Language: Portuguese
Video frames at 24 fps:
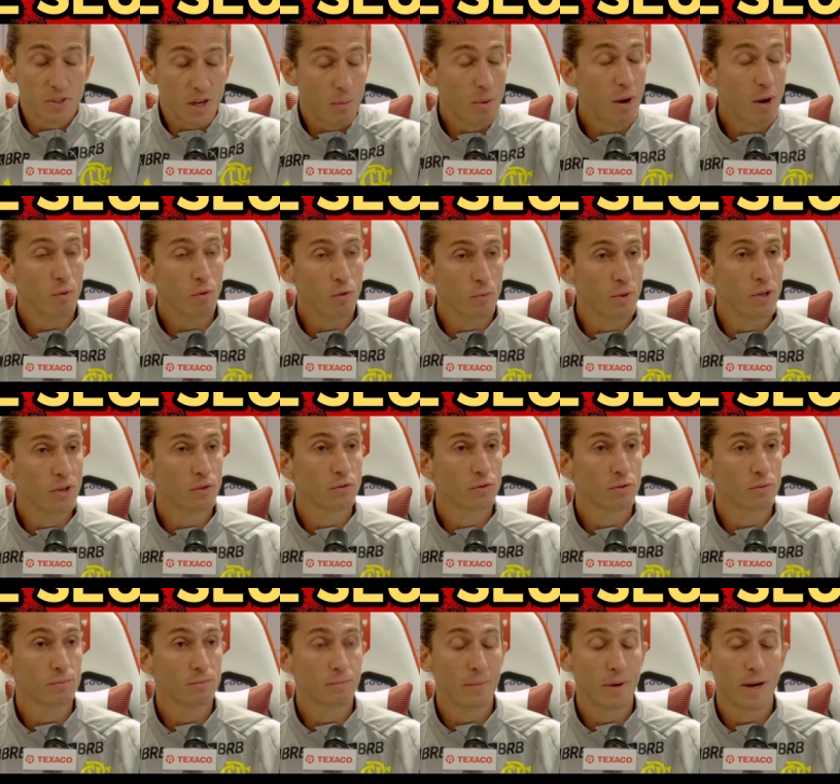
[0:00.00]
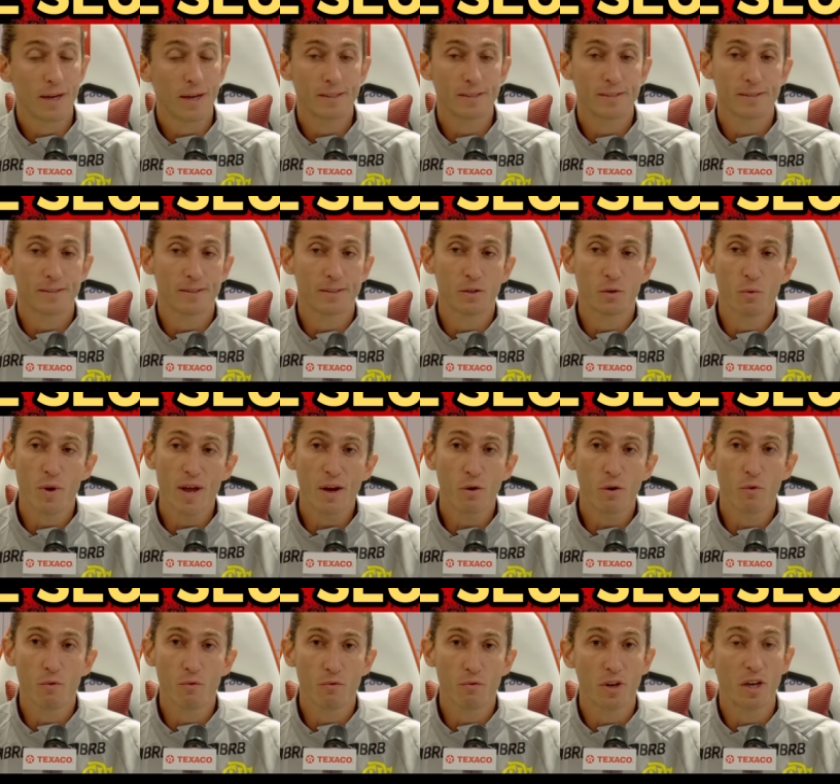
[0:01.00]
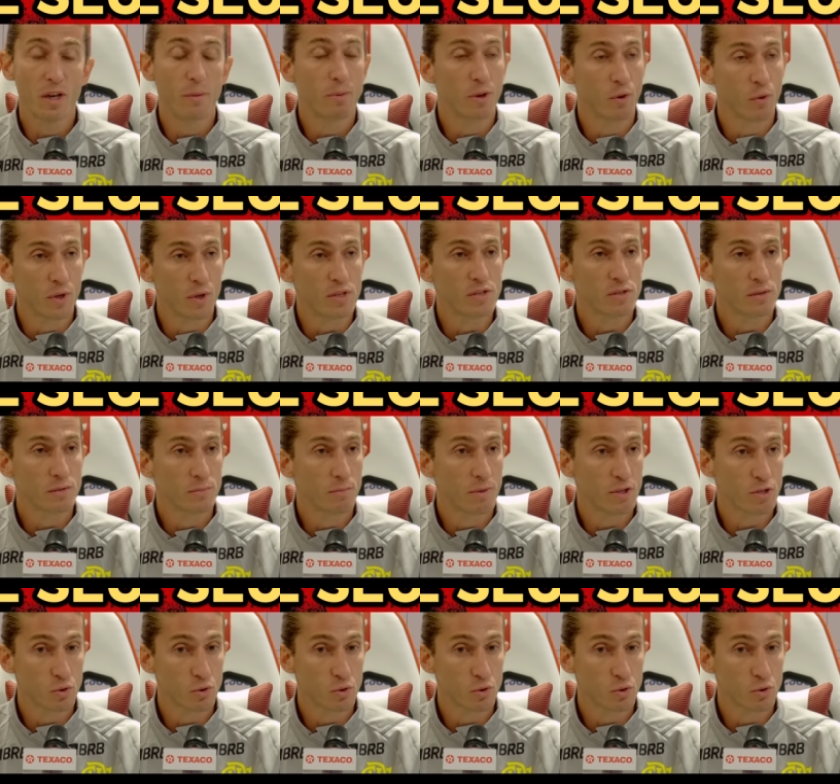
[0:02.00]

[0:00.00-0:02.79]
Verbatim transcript: ficar bravo comigo, mas não é com o Felipe Luiz,